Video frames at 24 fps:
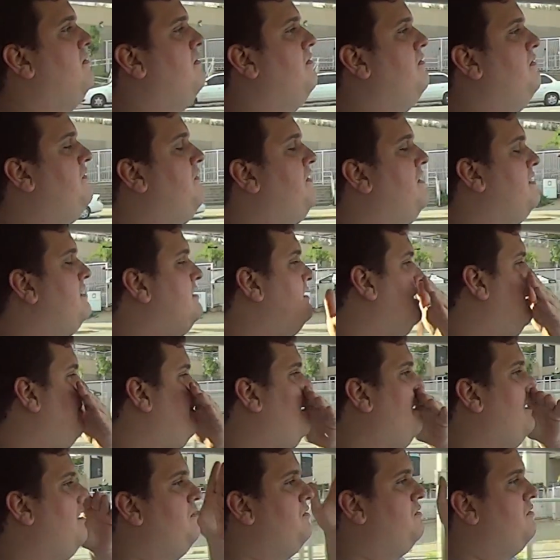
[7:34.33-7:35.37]
No
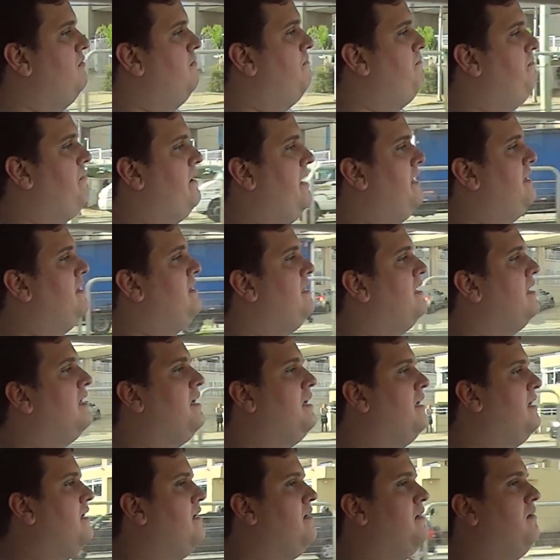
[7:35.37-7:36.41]
financiamento, para
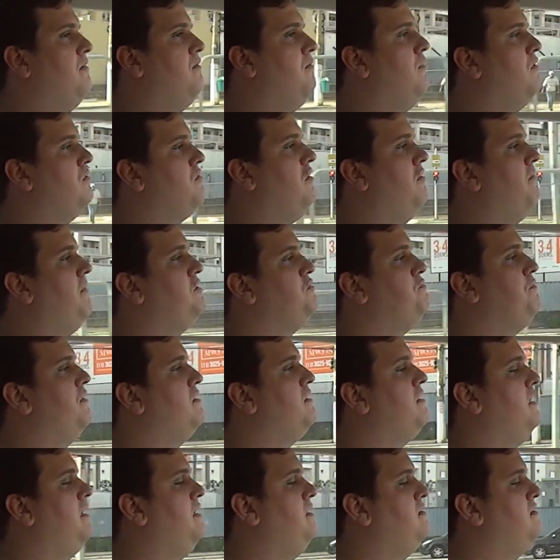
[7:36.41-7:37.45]
ter um motor mais
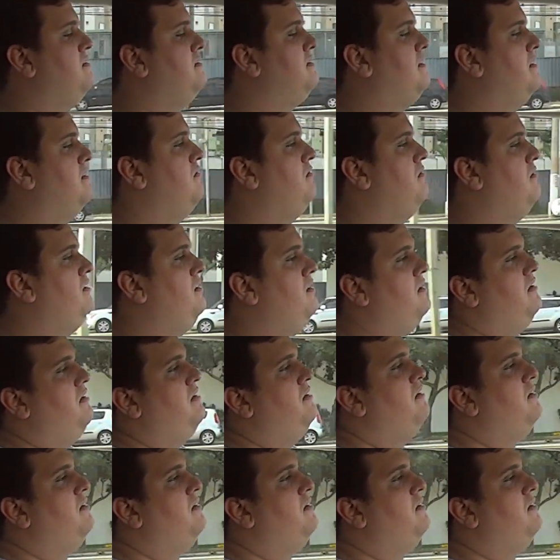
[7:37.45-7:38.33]
potente, sendo que